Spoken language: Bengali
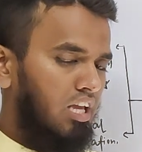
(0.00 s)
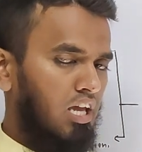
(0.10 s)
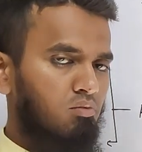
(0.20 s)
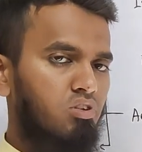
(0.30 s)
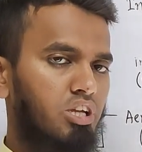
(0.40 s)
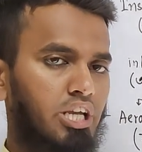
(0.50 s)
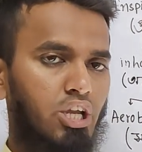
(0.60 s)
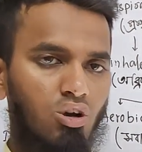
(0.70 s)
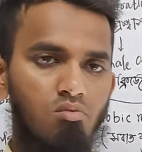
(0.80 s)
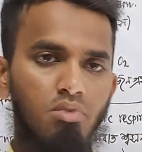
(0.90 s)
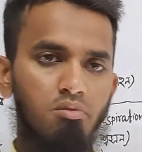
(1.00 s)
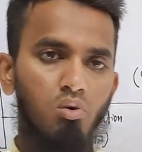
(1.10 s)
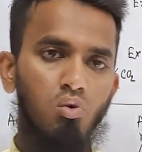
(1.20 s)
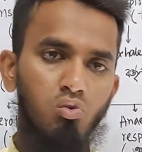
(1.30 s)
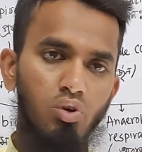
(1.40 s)
দেহের মধ্যে কীরকমভাবে
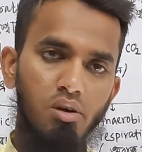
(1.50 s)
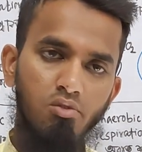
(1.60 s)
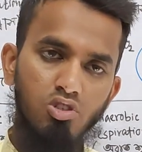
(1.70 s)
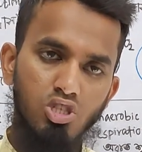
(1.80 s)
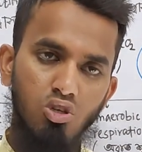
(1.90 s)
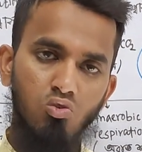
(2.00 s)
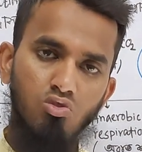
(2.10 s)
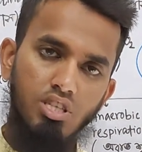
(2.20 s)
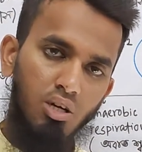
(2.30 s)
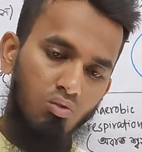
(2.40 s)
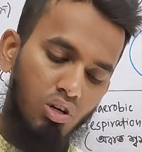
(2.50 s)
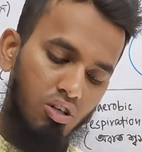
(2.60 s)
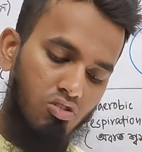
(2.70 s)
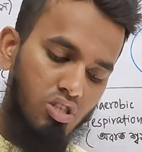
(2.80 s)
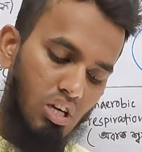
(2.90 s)
ও টু এবং সিও টু সার্কুলেট
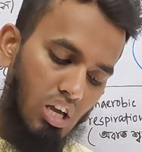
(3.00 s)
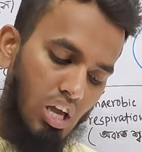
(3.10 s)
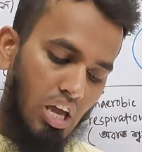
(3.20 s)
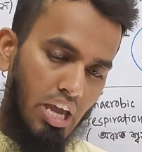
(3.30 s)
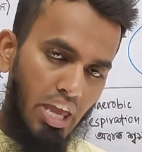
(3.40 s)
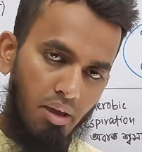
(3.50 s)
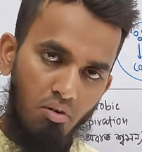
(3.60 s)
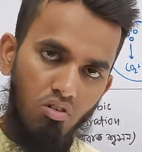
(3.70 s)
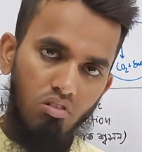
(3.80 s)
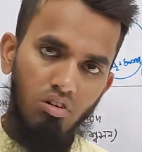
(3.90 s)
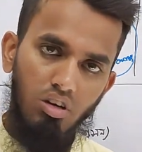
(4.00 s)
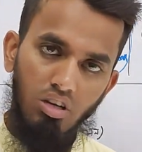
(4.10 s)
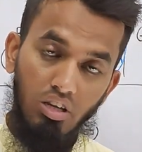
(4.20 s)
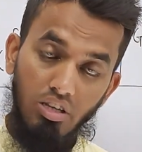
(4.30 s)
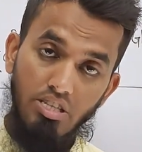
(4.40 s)
হচ্ছে এবং
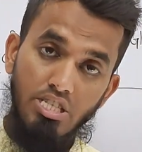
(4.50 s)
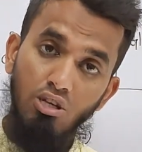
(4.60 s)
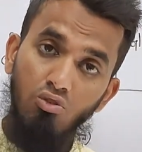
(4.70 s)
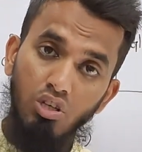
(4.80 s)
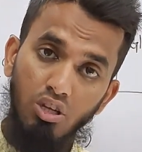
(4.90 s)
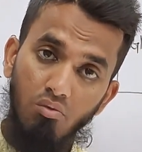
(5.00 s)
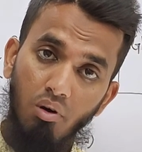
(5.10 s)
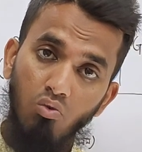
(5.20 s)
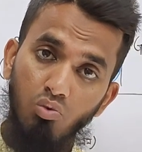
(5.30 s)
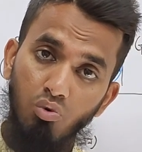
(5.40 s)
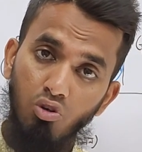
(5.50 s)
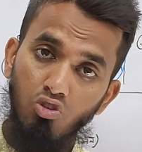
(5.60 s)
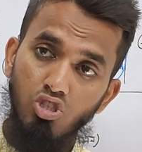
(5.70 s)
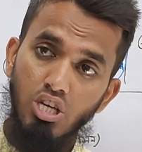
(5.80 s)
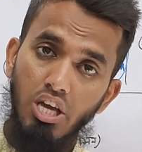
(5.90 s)
সিও টু কীরকমভাবে উৎপন্ন
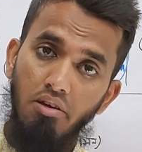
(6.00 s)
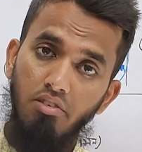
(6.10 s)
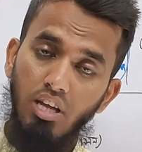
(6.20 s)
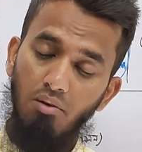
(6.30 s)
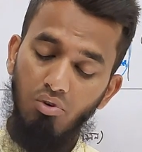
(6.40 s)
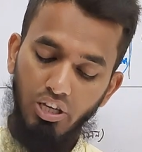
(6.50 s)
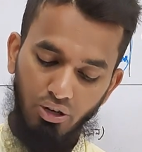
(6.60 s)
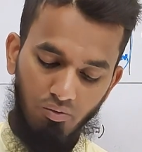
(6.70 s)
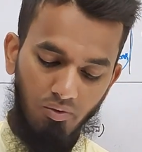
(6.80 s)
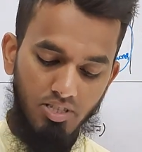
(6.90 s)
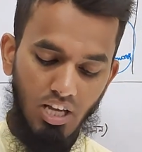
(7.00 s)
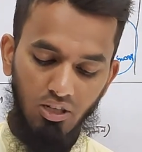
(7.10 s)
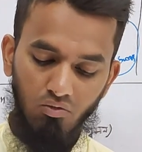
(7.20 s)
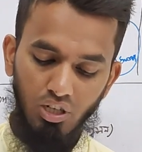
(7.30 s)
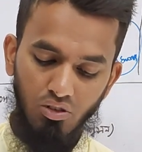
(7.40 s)
হচ্ছে তারপর কীরকমভাবে
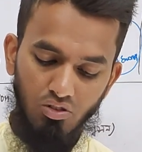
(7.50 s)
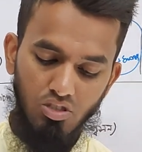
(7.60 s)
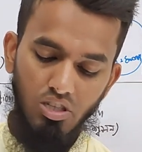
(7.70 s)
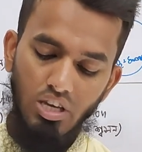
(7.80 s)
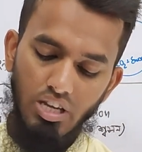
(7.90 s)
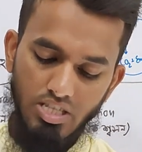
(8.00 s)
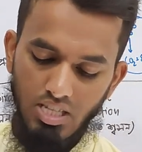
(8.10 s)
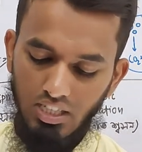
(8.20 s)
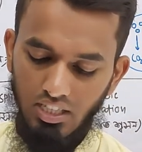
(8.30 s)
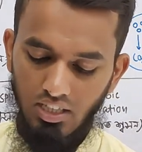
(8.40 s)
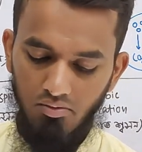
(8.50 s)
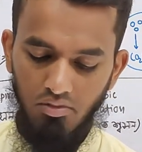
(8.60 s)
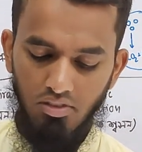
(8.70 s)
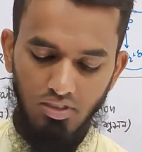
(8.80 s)
সার্কুলেট হচ্ছে সেটা দেখব